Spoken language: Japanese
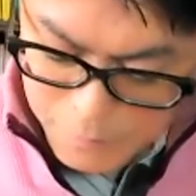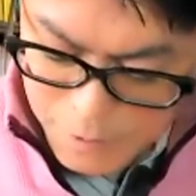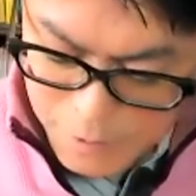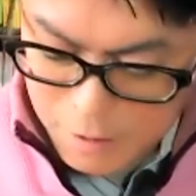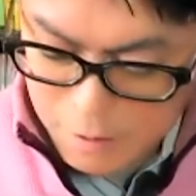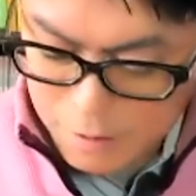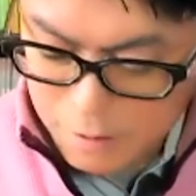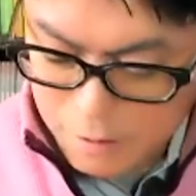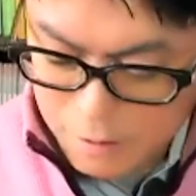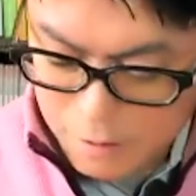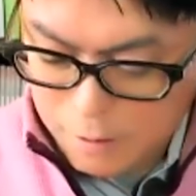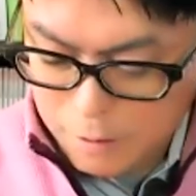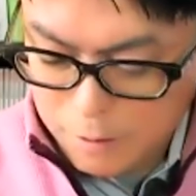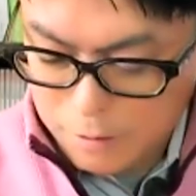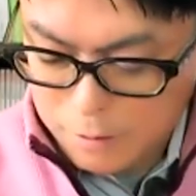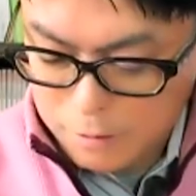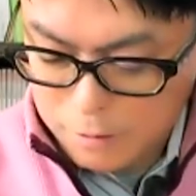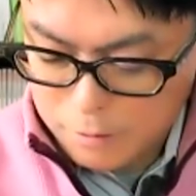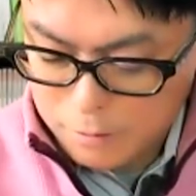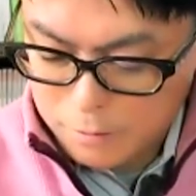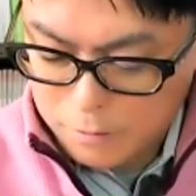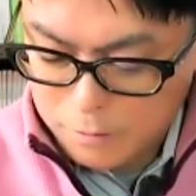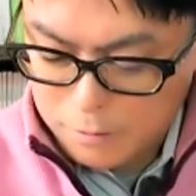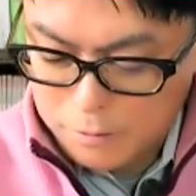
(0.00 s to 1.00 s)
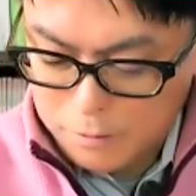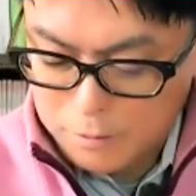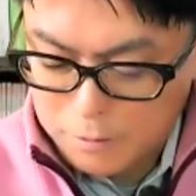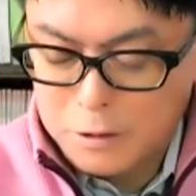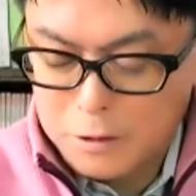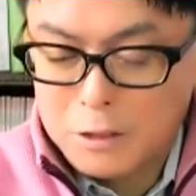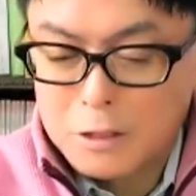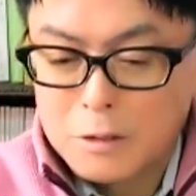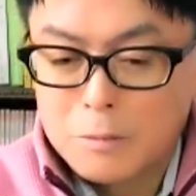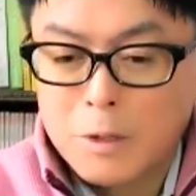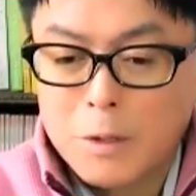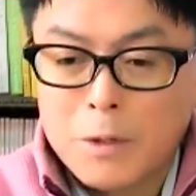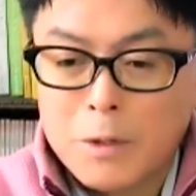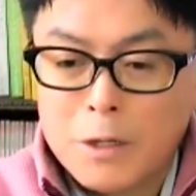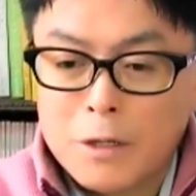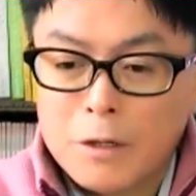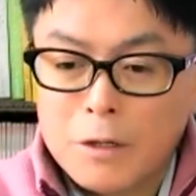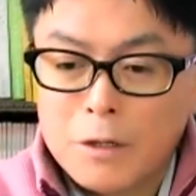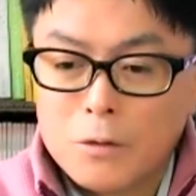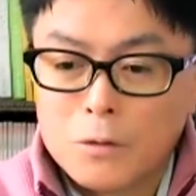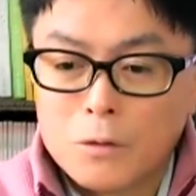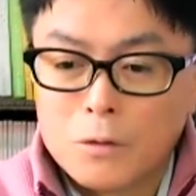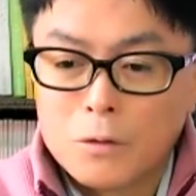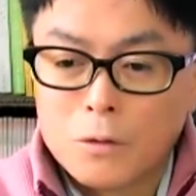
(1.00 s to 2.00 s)
まあ今ま
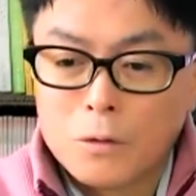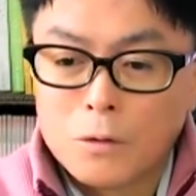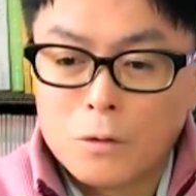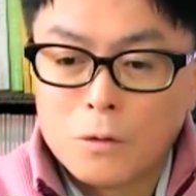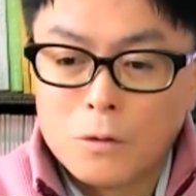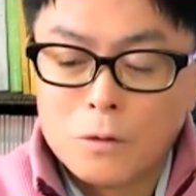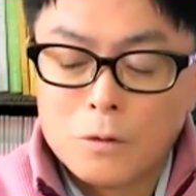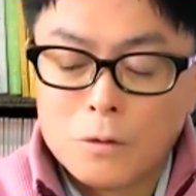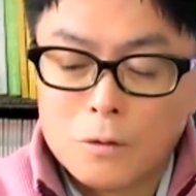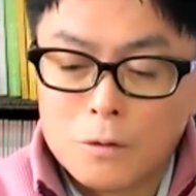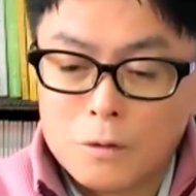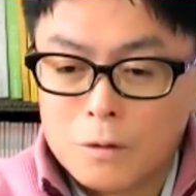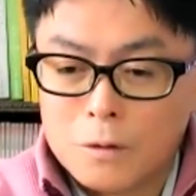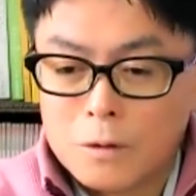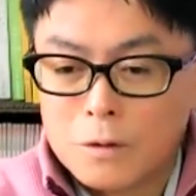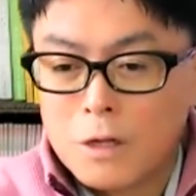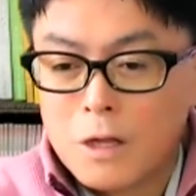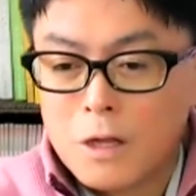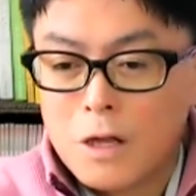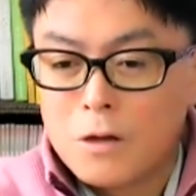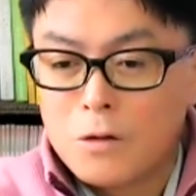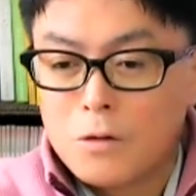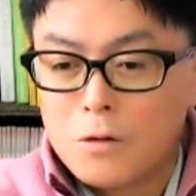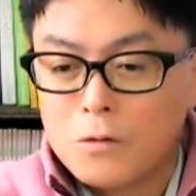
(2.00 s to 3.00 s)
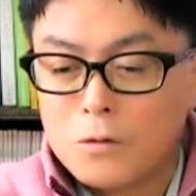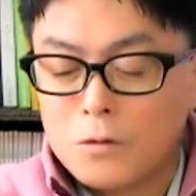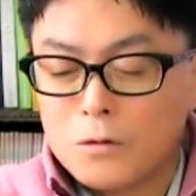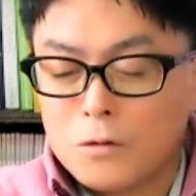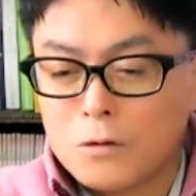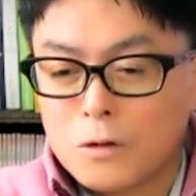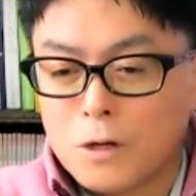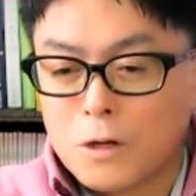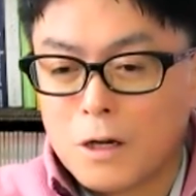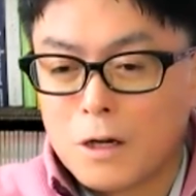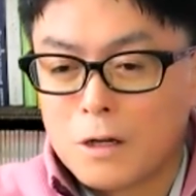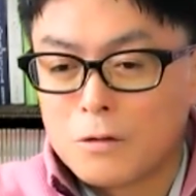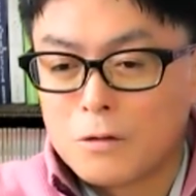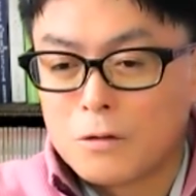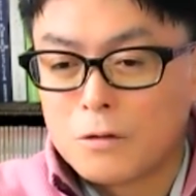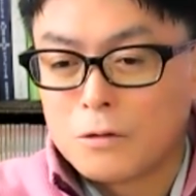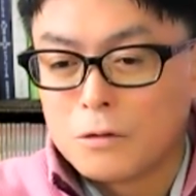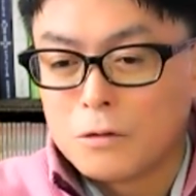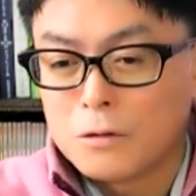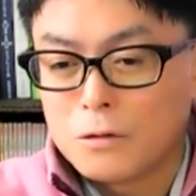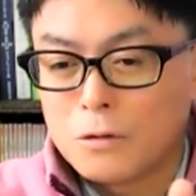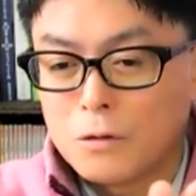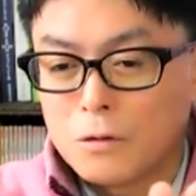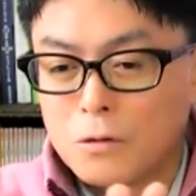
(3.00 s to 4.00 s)
でのその勢力図から
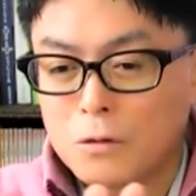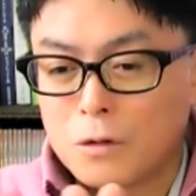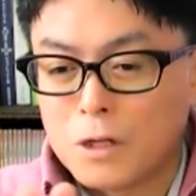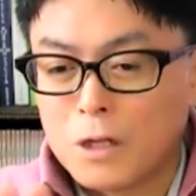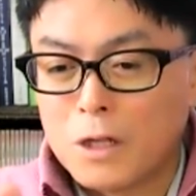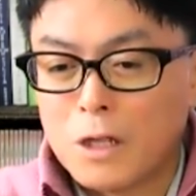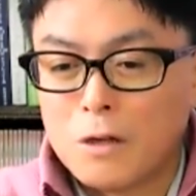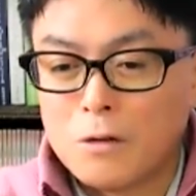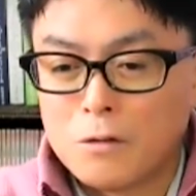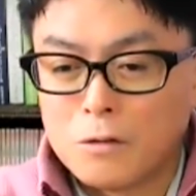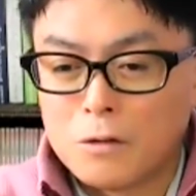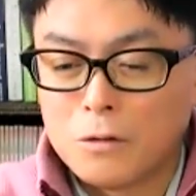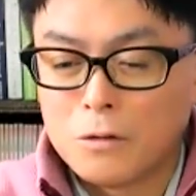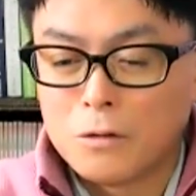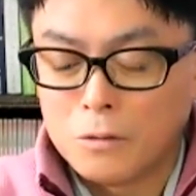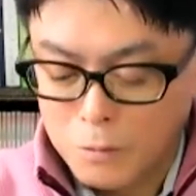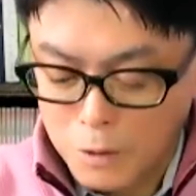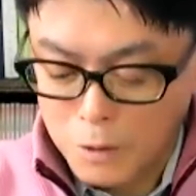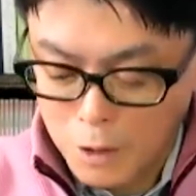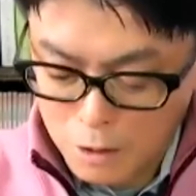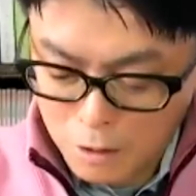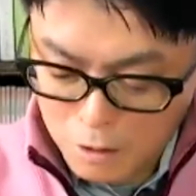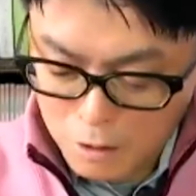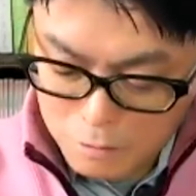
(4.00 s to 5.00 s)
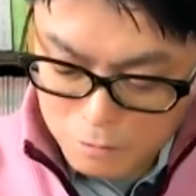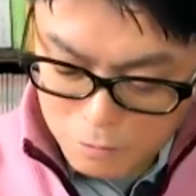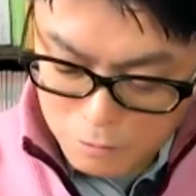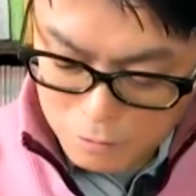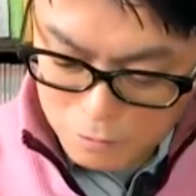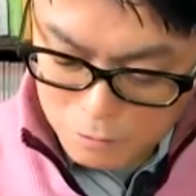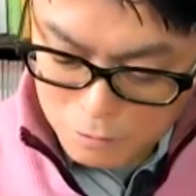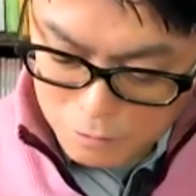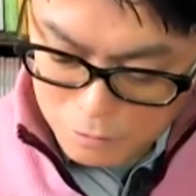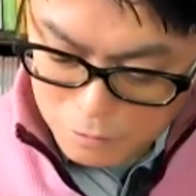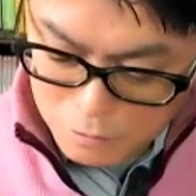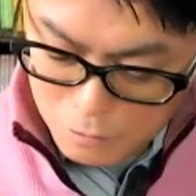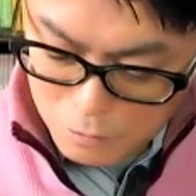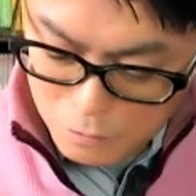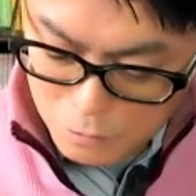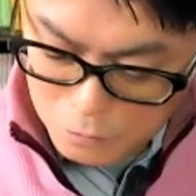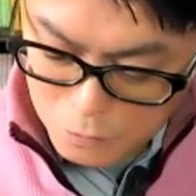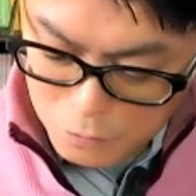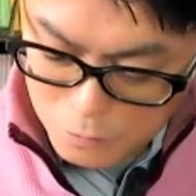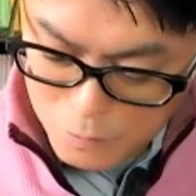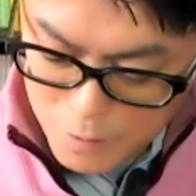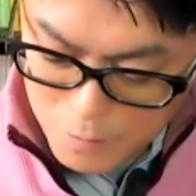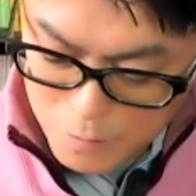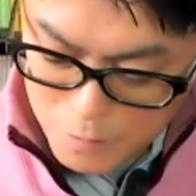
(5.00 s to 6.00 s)
ずっとこう来てる、まあ、こ
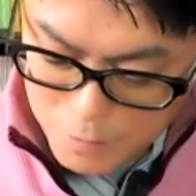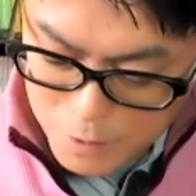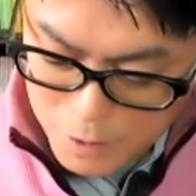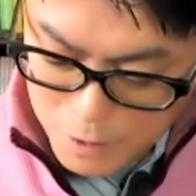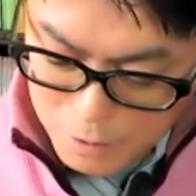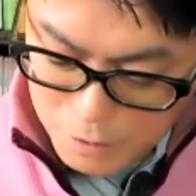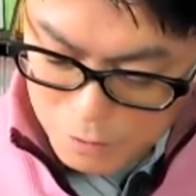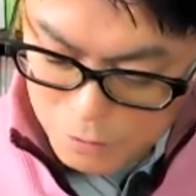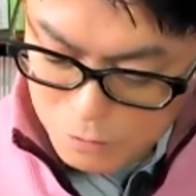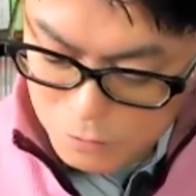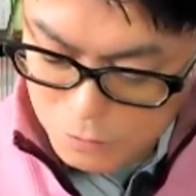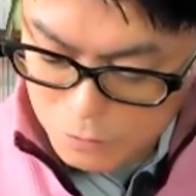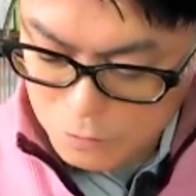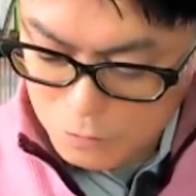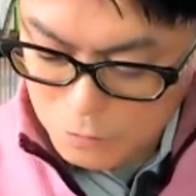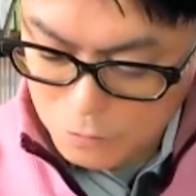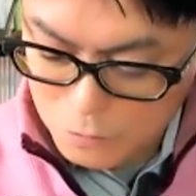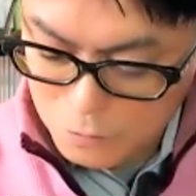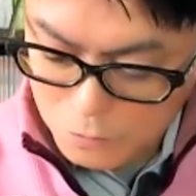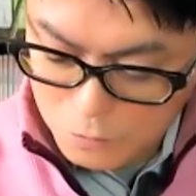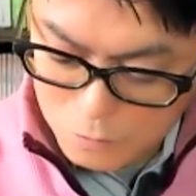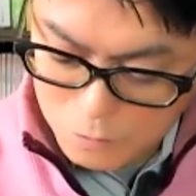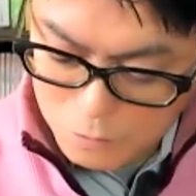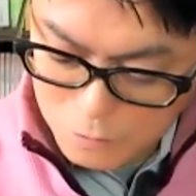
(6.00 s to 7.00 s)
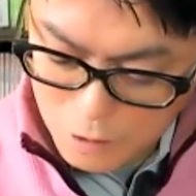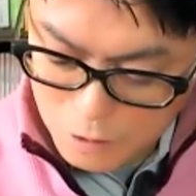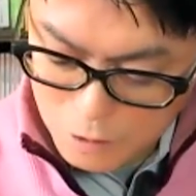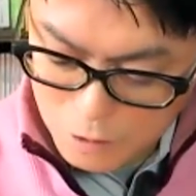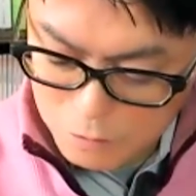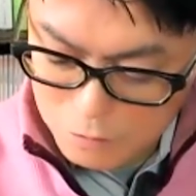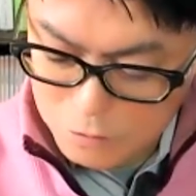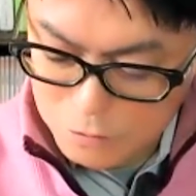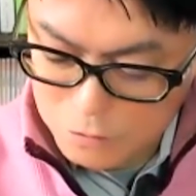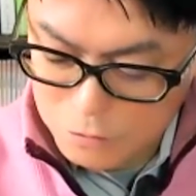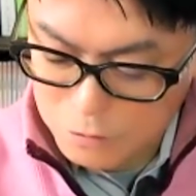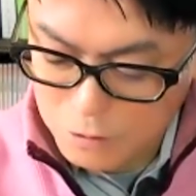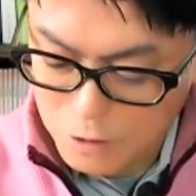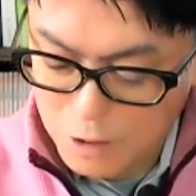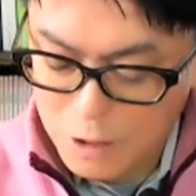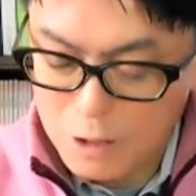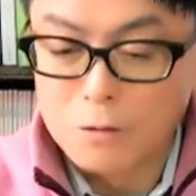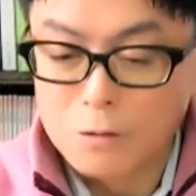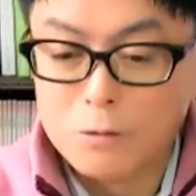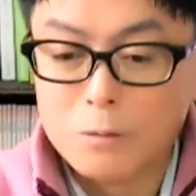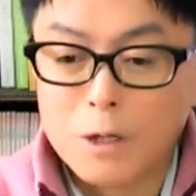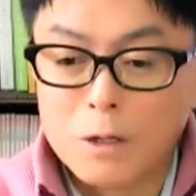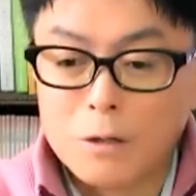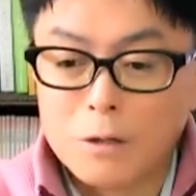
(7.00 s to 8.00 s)
のメンバーでいうと数少な
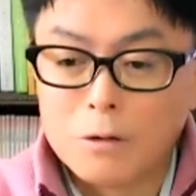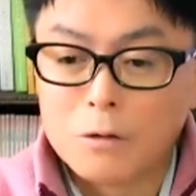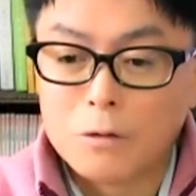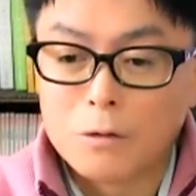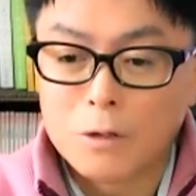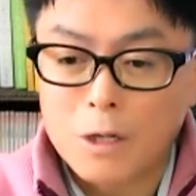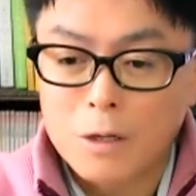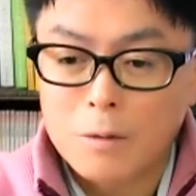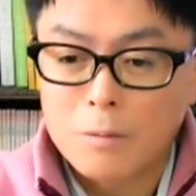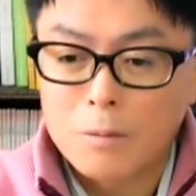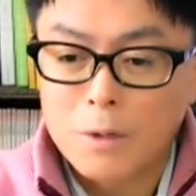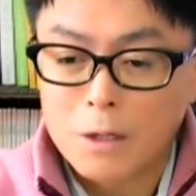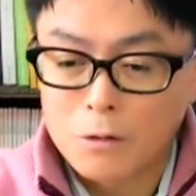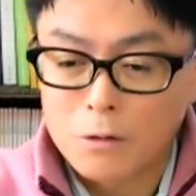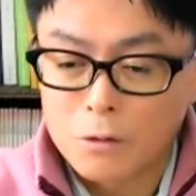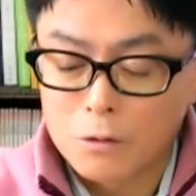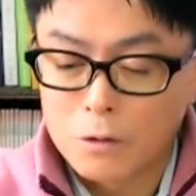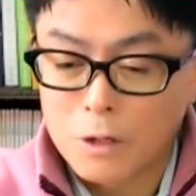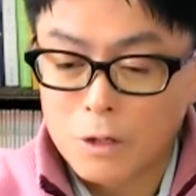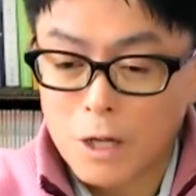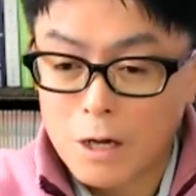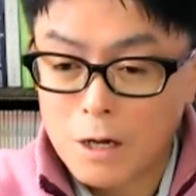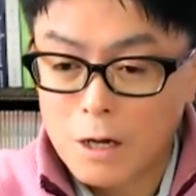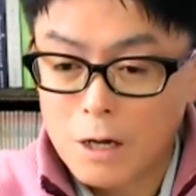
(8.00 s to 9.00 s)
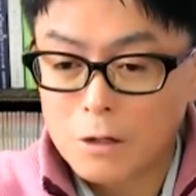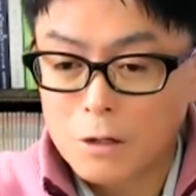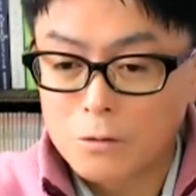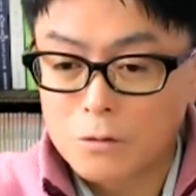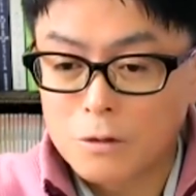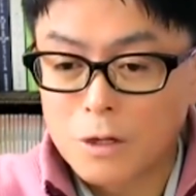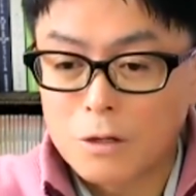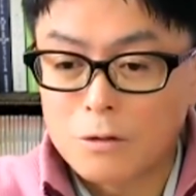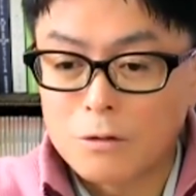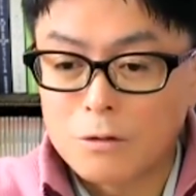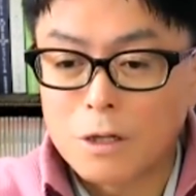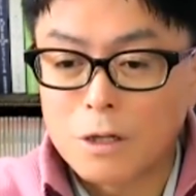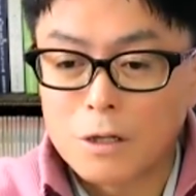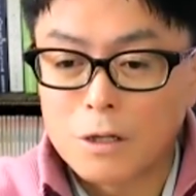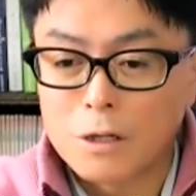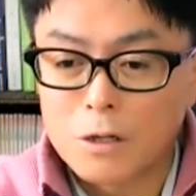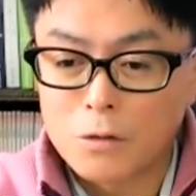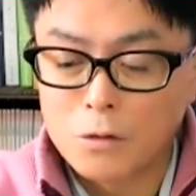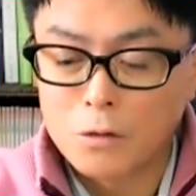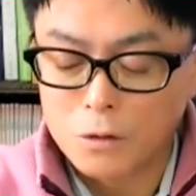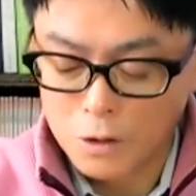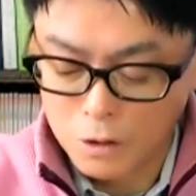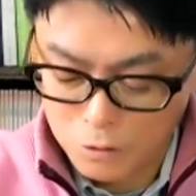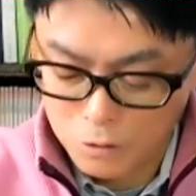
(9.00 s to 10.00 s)
い馬ですよね。まあ、その難関の
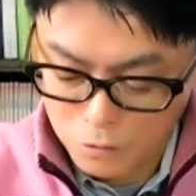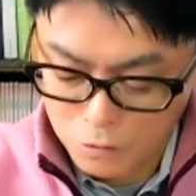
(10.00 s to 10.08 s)
サルサディオー